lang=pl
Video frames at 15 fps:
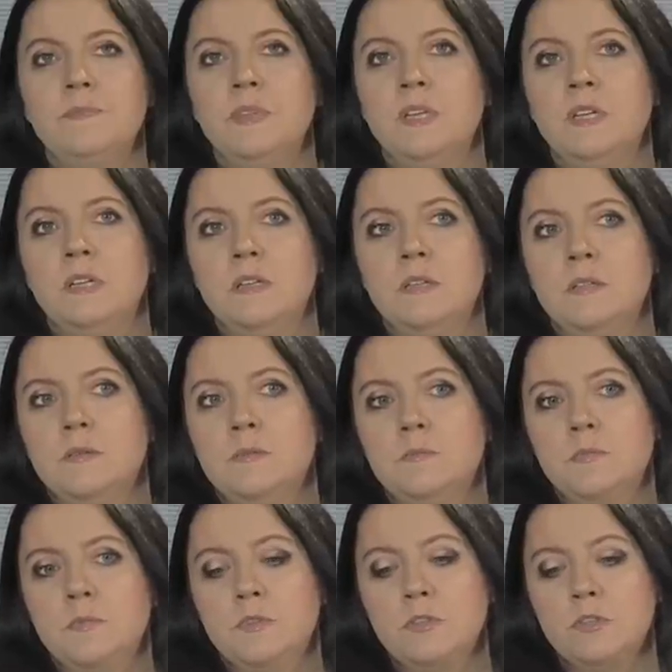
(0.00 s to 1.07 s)
y,
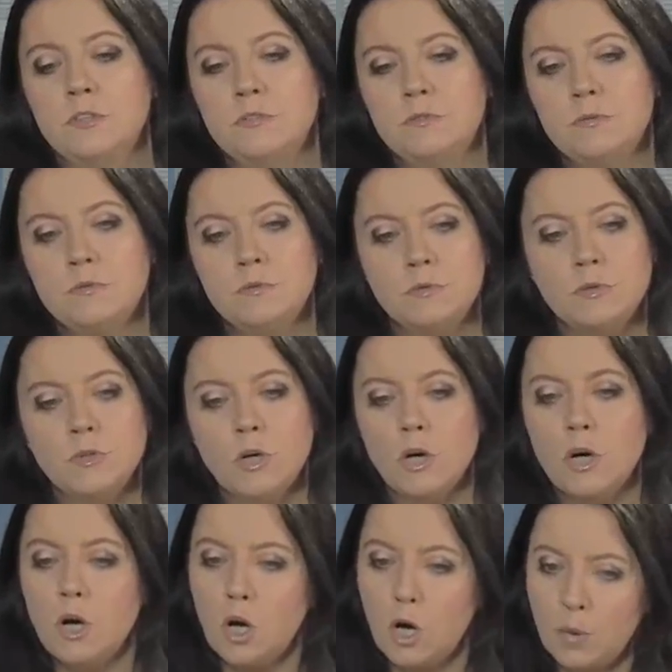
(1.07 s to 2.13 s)
y,
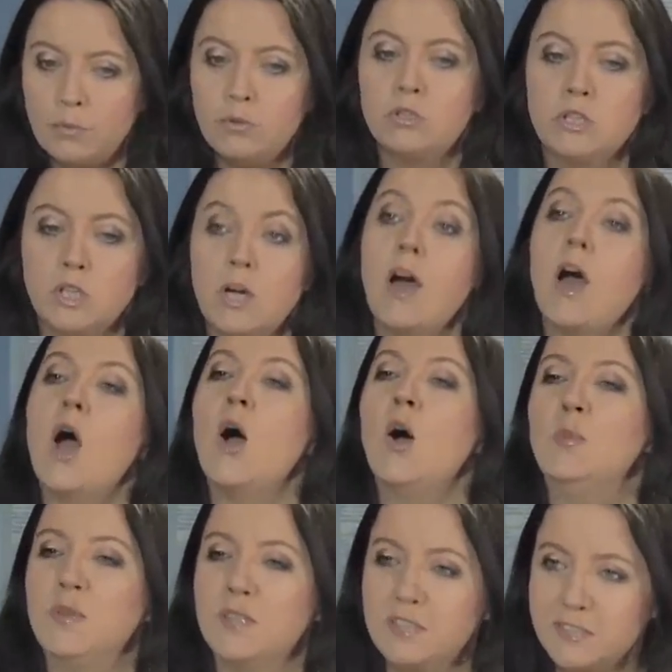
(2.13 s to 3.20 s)
oprócz tych
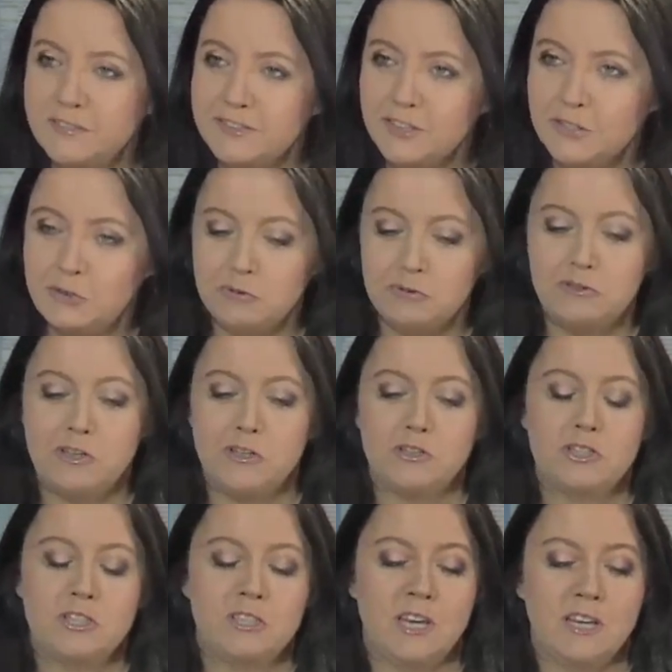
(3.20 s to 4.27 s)
obiektywnych
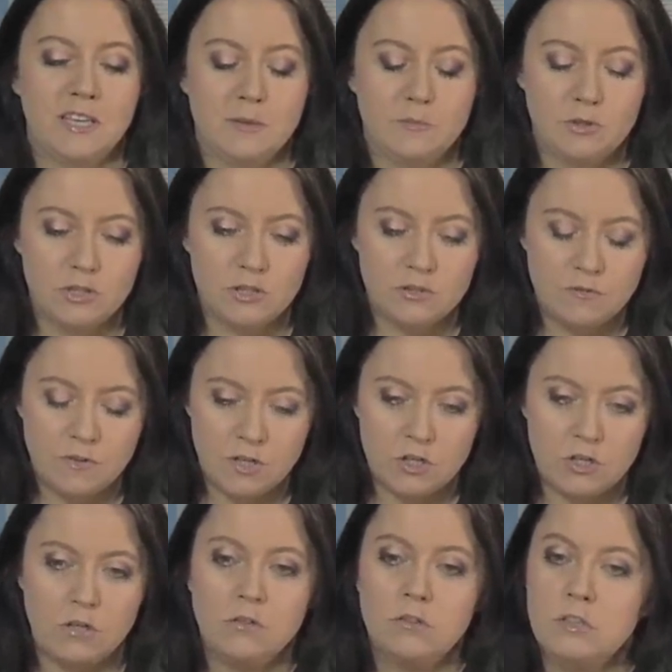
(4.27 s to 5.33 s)
trudności, jakie przeżywa
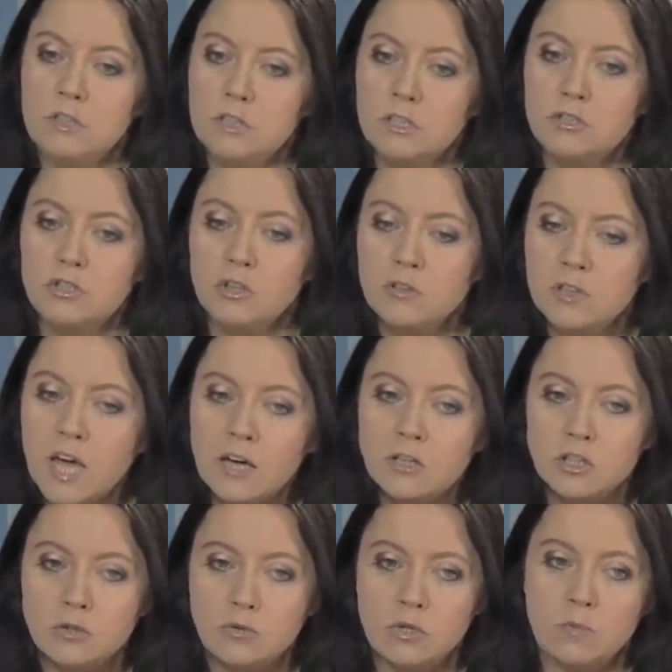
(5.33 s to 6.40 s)
rząd i tych
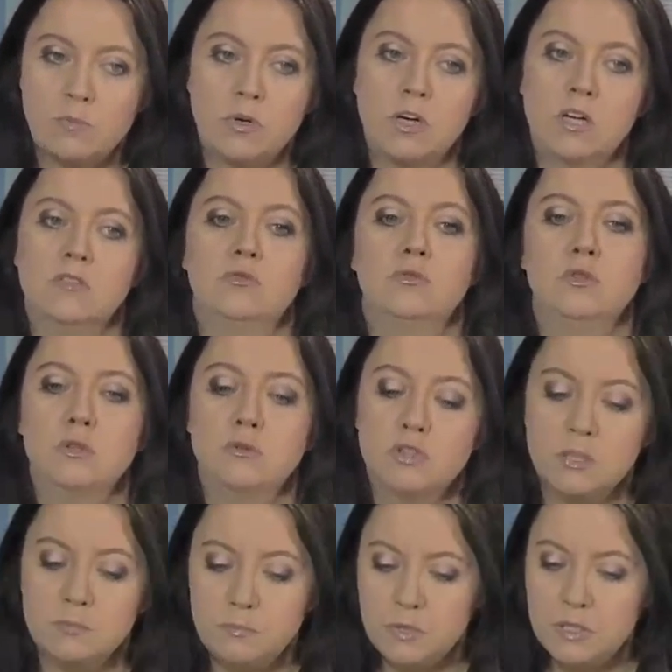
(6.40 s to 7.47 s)
sondaży, które pokazują,
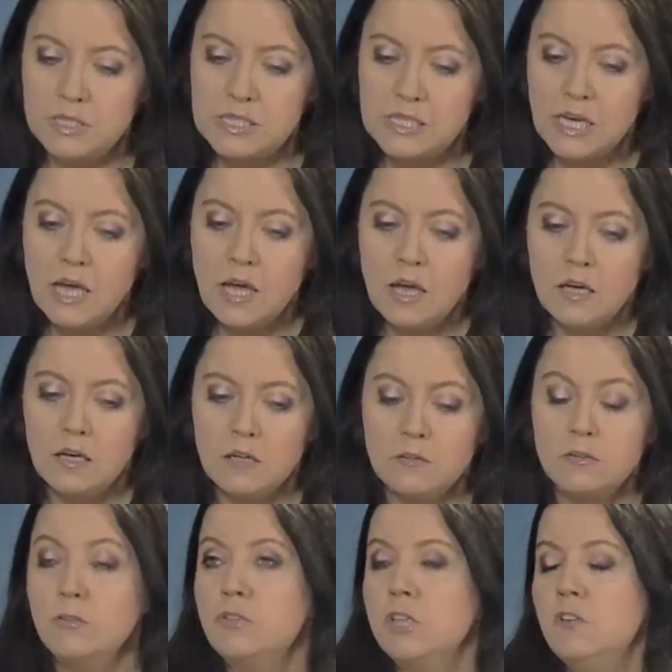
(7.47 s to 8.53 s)
że PiS, y,
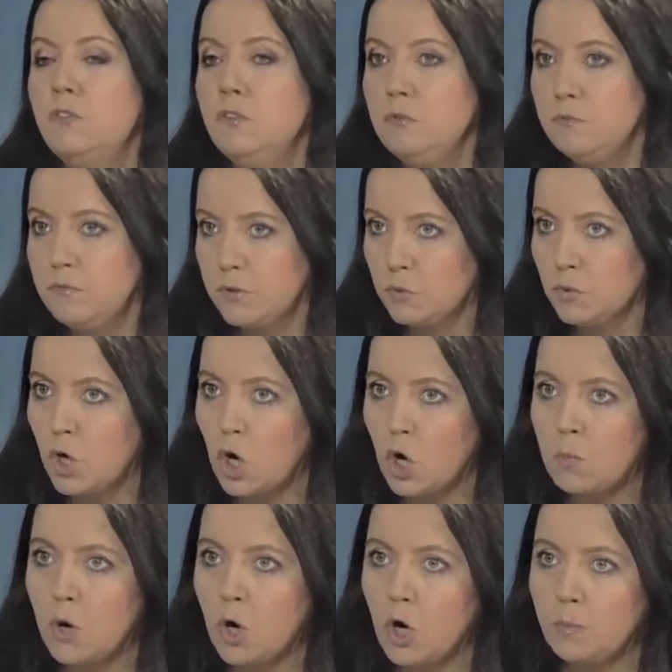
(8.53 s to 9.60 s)
no w tej chwili według
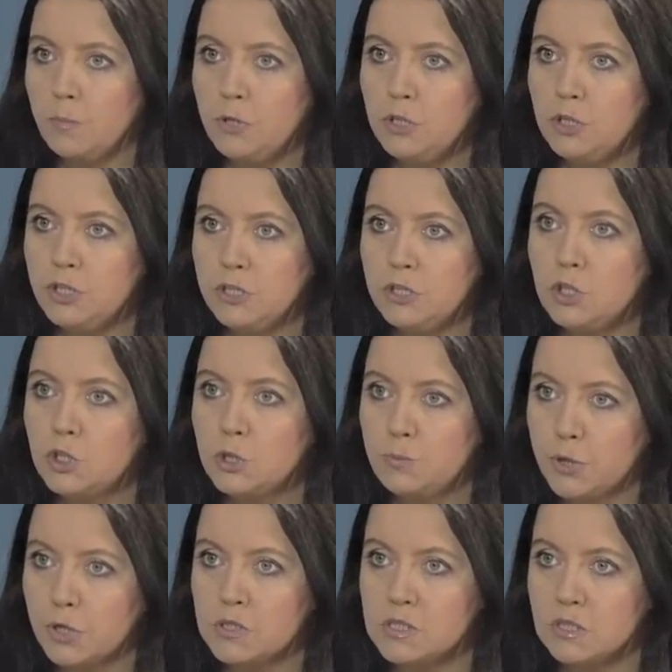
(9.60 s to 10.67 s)
homo homini dzieli
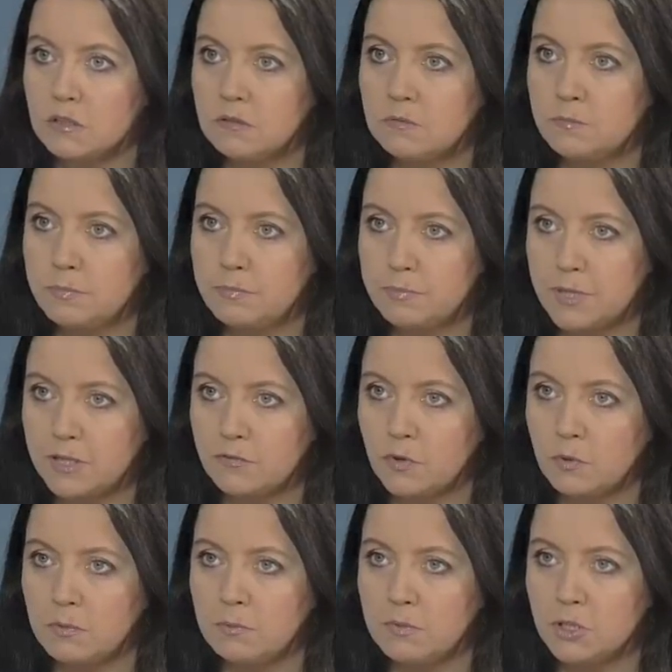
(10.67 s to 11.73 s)
3%
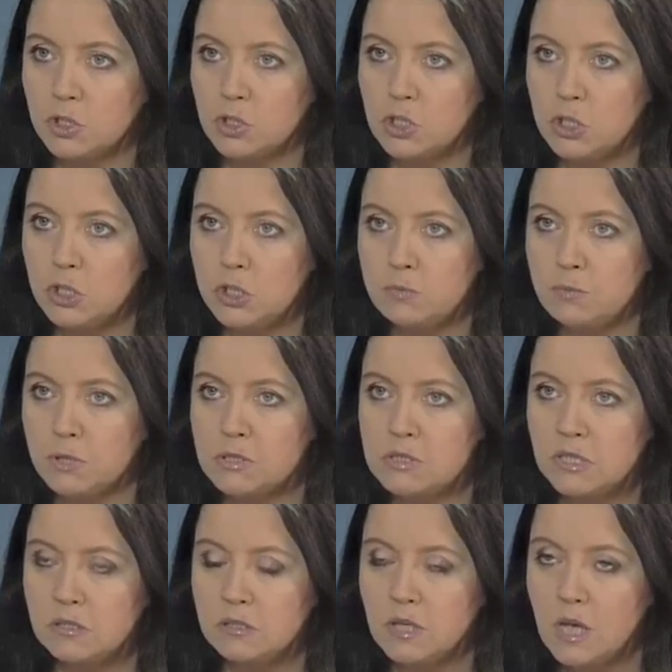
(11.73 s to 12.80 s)
Platforma ma
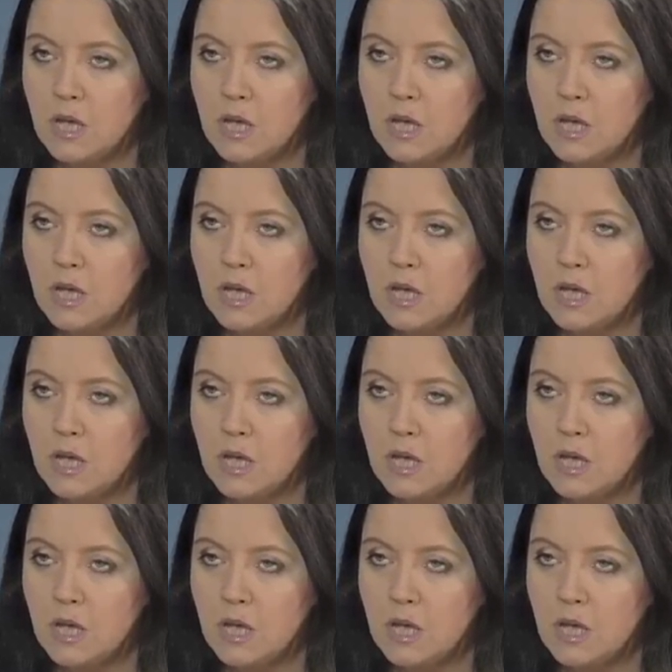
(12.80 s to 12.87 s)
30%,